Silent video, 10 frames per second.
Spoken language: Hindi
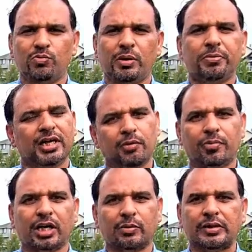जो मैं पहले
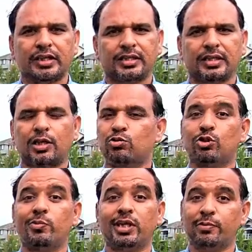पार्क में जाता था
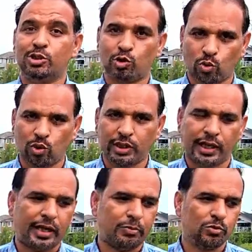उसको मैंने भी छोड़
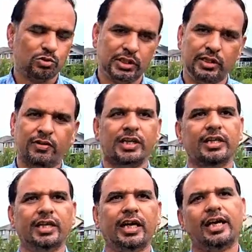दिया है उसकी वजह
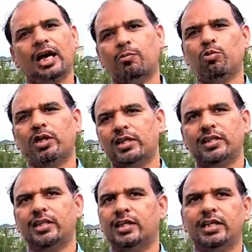यह है कि आप लोग
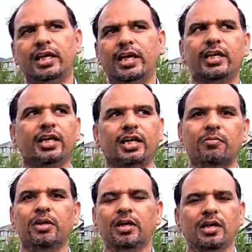कहते थे कि एक
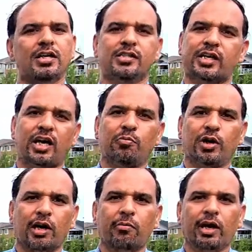एक नज़ारा
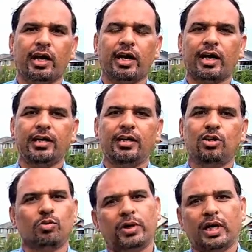बार बार आ रहा है
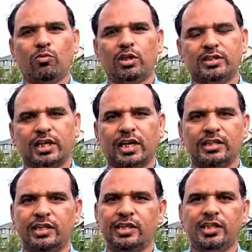तो मैंने वो नज़ारा
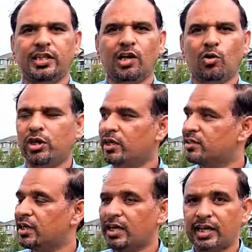चेंज किया है और ये
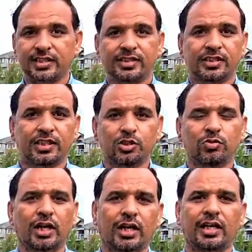नज़ारा कैसे चेंज
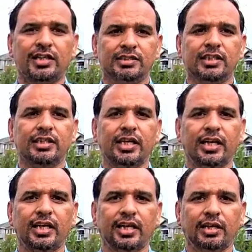हुआ है कि नाजरीन
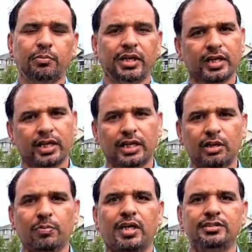ये एक मेरे घर
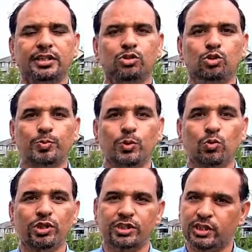के पास ही छुपी
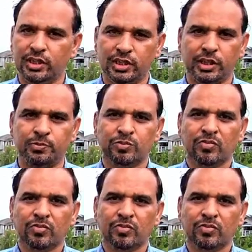हुई झील थी